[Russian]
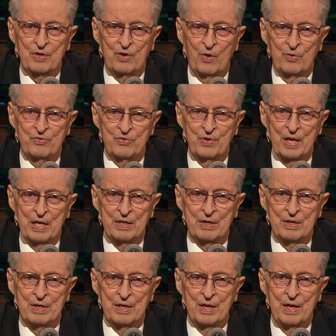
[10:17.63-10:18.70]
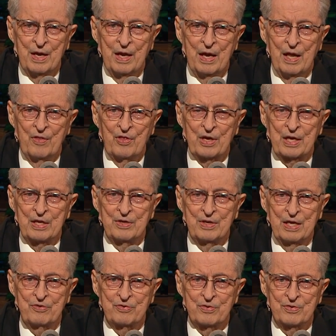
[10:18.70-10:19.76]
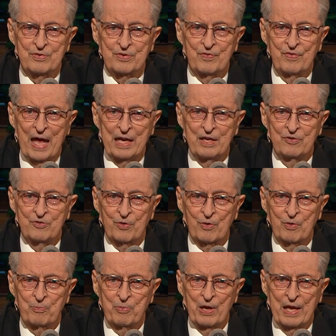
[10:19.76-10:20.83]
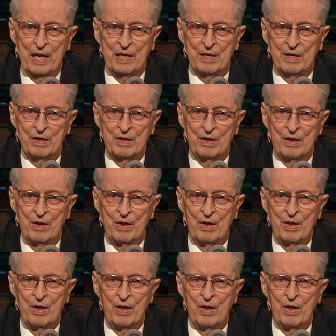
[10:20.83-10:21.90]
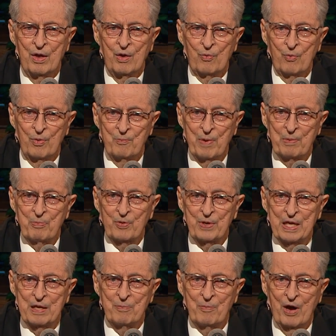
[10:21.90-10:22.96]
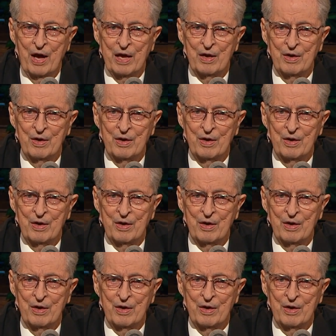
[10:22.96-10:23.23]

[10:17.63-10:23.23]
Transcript: Мы не имеем права торговаться об условиях этого вечного плана.